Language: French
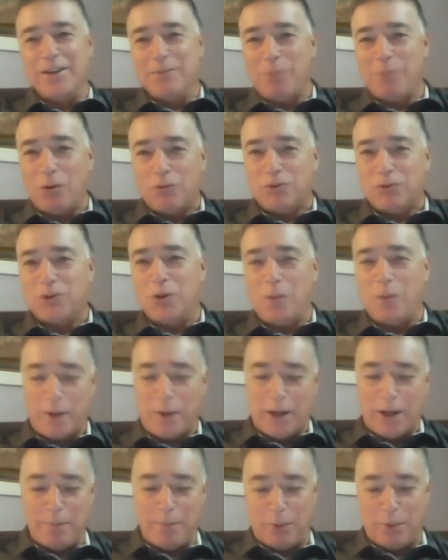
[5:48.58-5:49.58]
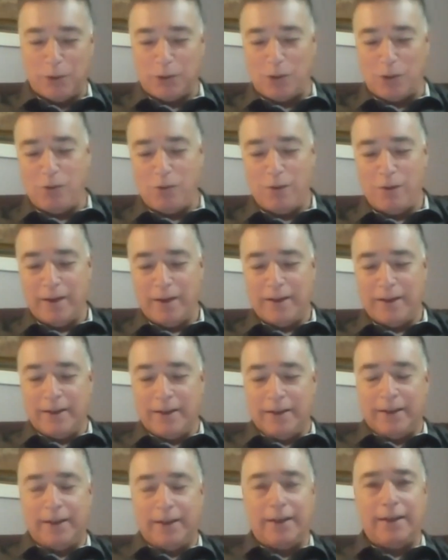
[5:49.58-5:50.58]
bon, je ne comprenais pas trop.
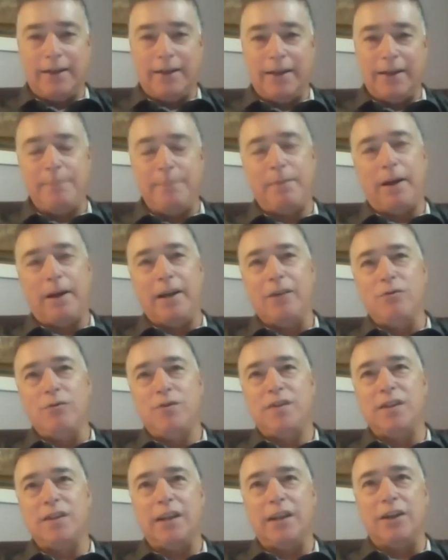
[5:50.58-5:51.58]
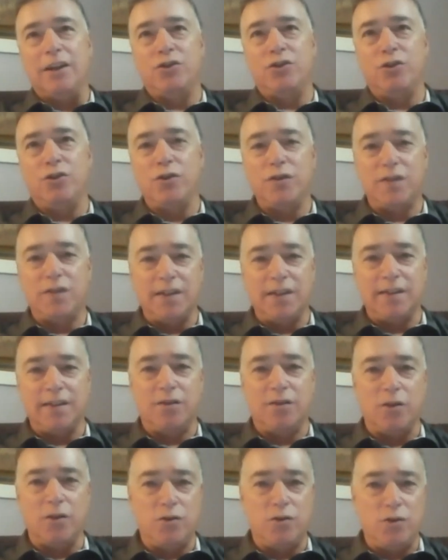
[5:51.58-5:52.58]
Euh, il parlait aussi de la justice
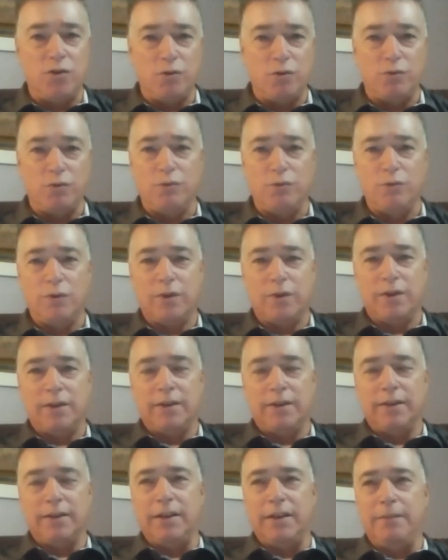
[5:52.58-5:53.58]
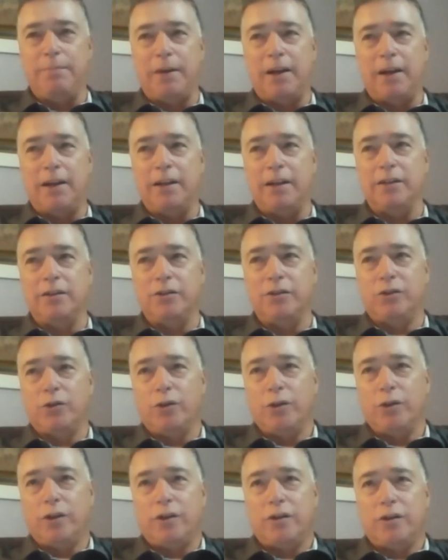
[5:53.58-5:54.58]
de Dieu. Il parlait de
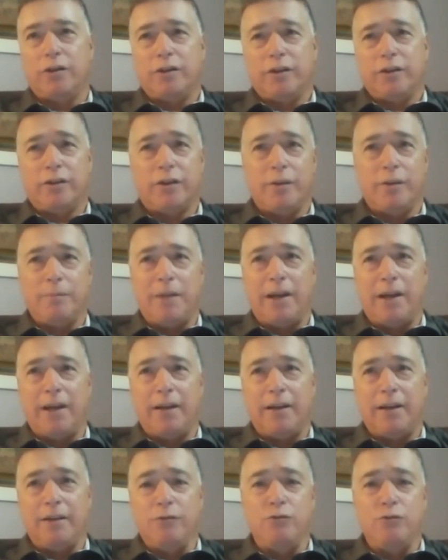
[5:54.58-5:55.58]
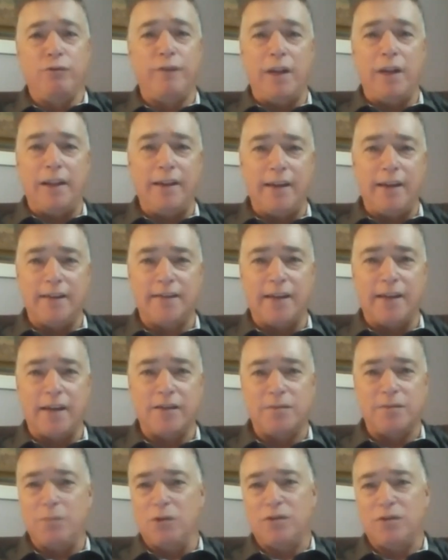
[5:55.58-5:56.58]
trucs comme la nouvelle
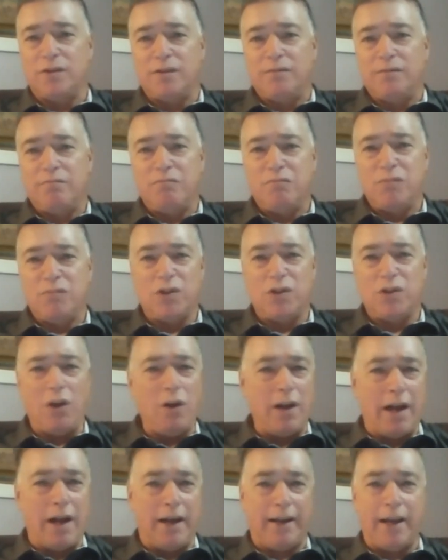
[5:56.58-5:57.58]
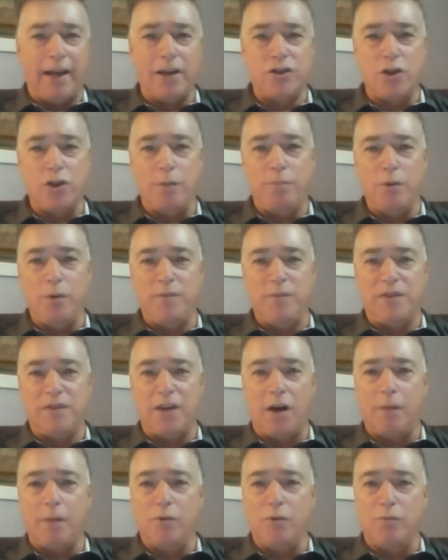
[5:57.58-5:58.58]
naissance. Bon, c'était un langage un peu
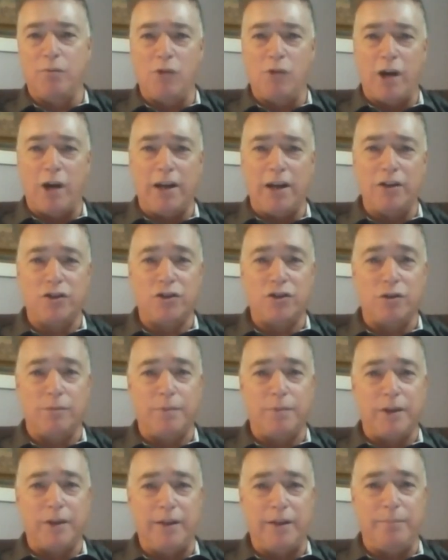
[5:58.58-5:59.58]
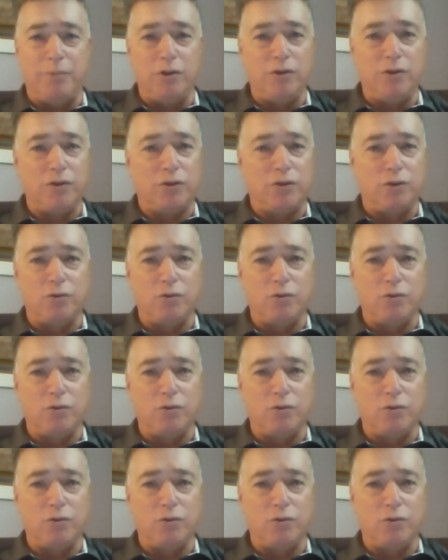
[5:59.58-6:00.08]
bizarre pour moi. je ne comprenais pas trop